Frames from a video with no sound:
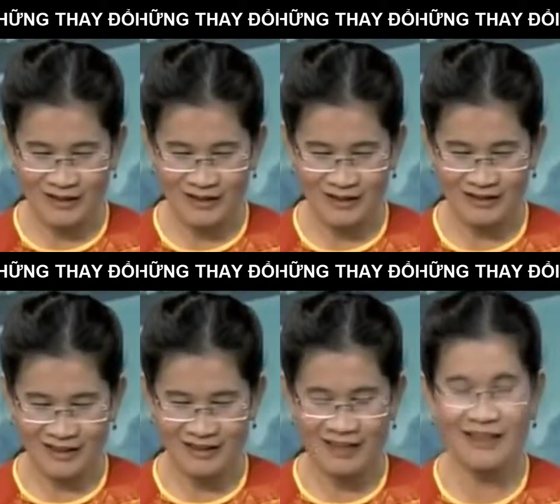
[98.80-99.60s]
à,
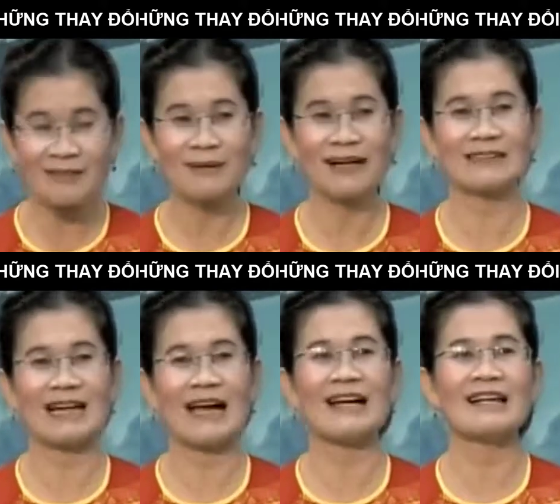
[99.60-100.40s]
thì khi mà
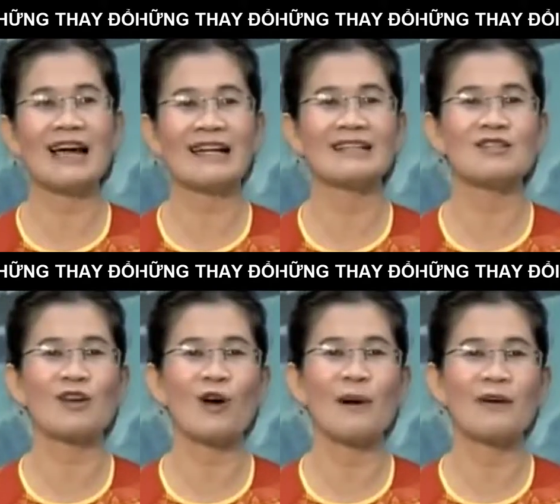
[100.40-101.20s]
trả lại cái
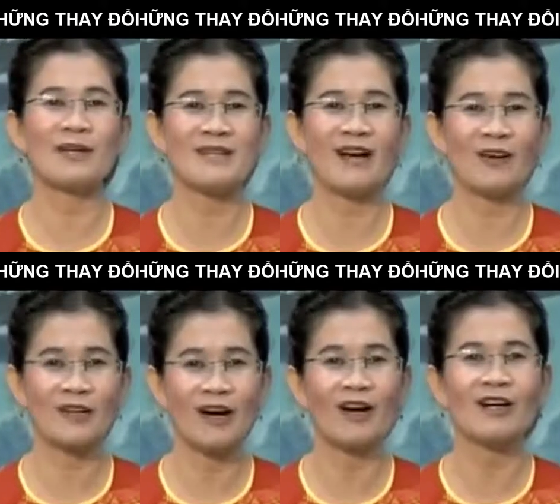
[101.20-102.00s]
sổ bảo hiểm xã
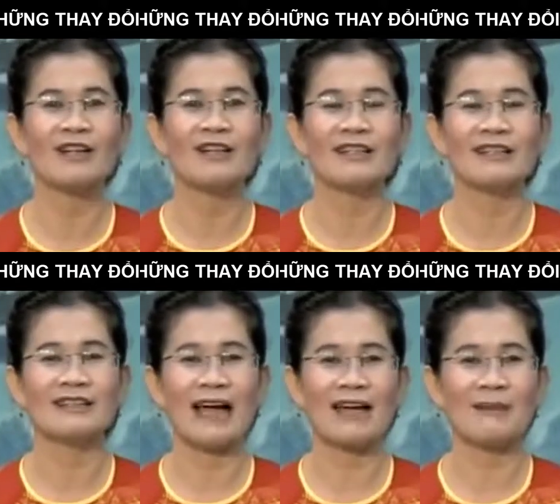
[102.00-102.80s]
hội đó thì
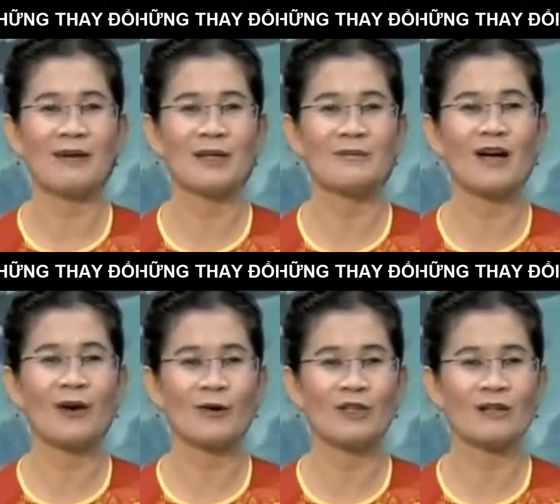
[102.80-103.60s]
tại bảo hiểm xã
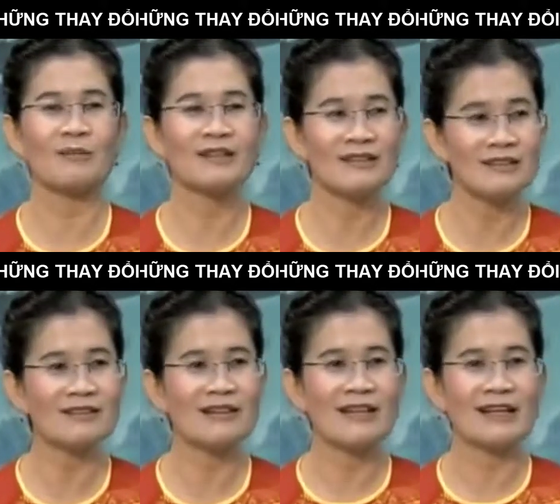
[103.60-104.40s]
hội tỉnh Bình
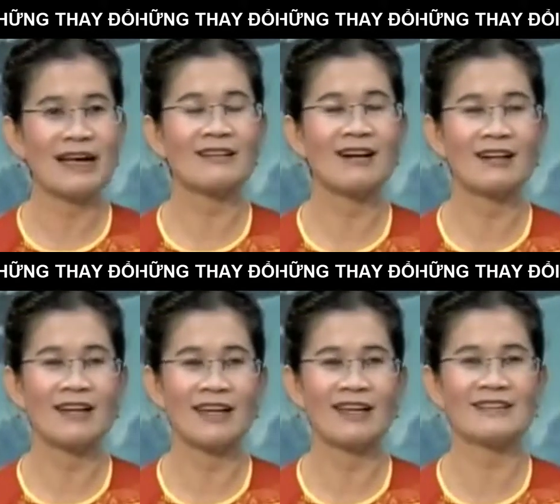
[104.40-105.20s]
Dương đã
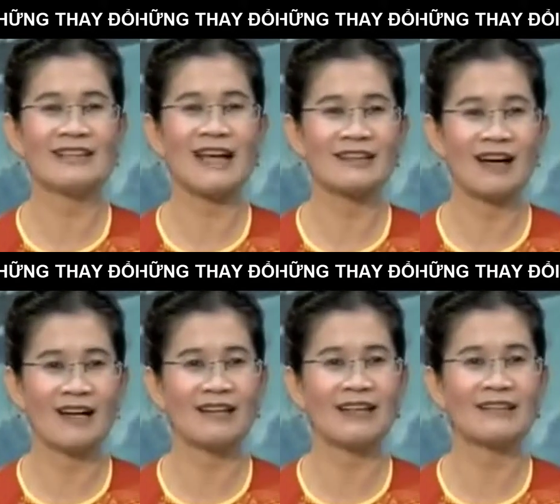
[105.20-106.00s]
thực hiện xác
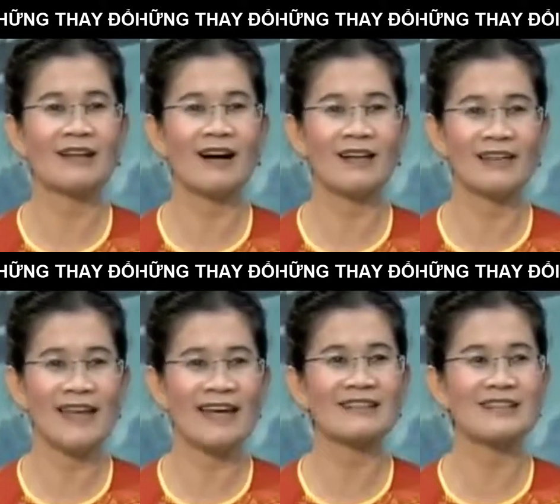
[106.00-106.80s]
nhận cái thời
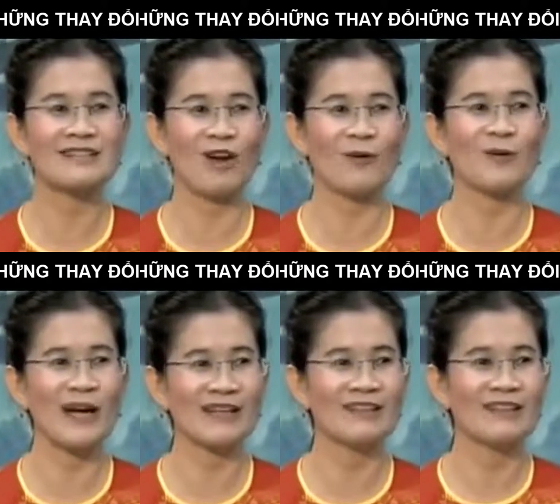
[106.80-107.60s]
gian trên sổ của
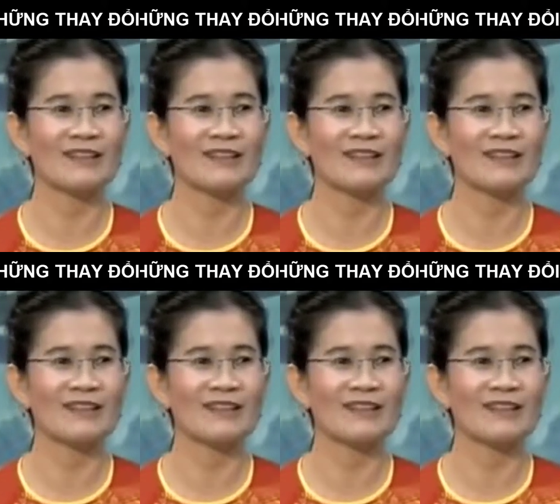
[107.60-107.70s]
anh